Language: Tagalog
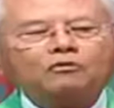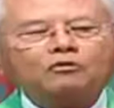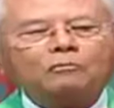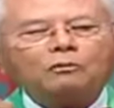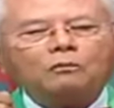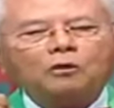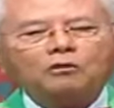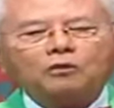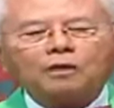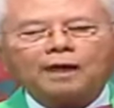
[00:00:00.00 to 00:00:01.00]
bumoto
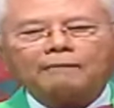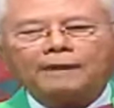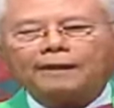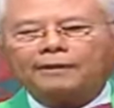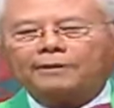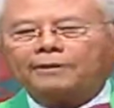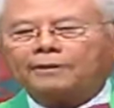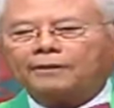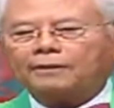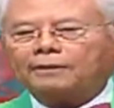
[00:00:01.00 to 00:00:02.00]
ng mayor,
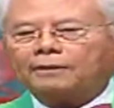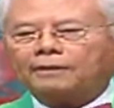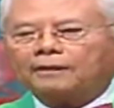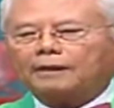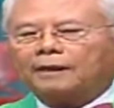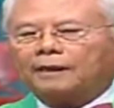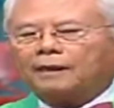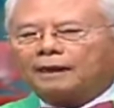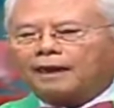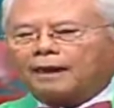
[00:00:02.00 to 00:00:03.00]

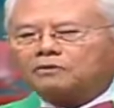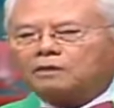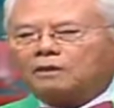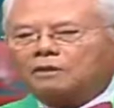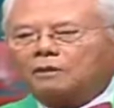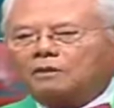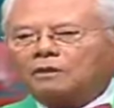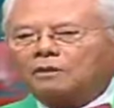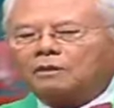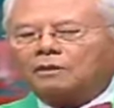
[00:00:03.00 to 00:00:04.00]

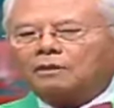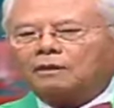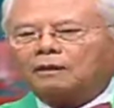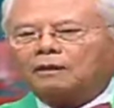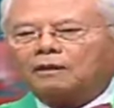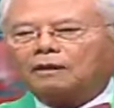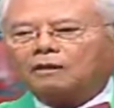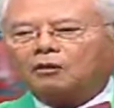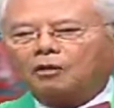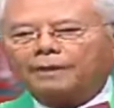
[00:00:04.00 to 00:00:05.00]
councilor,
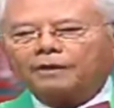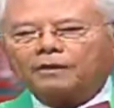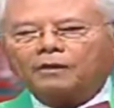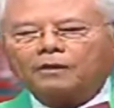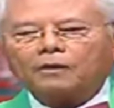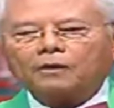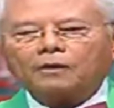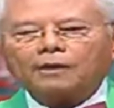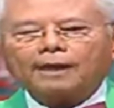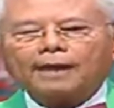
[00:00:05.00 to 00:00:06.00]
governor,
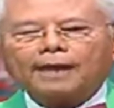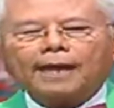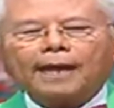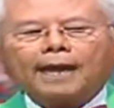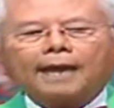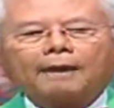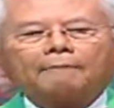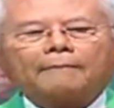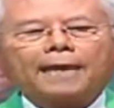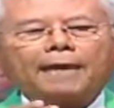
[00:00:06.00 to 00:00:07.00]

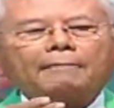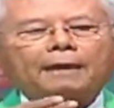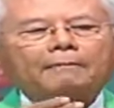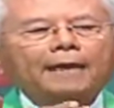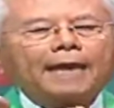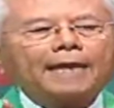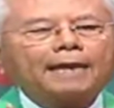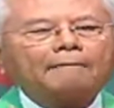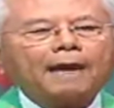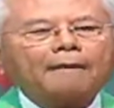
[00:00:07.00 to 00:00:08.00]
may ibibigay ng
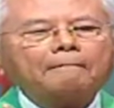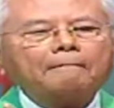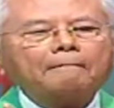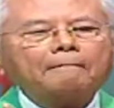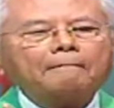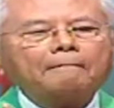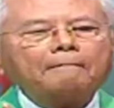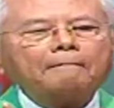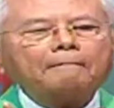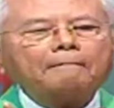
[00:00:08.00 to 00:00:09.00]
mga sample
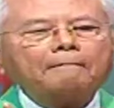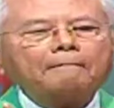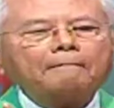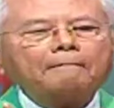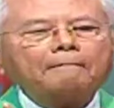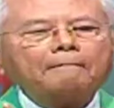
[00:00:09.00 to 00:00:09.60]
ballot yan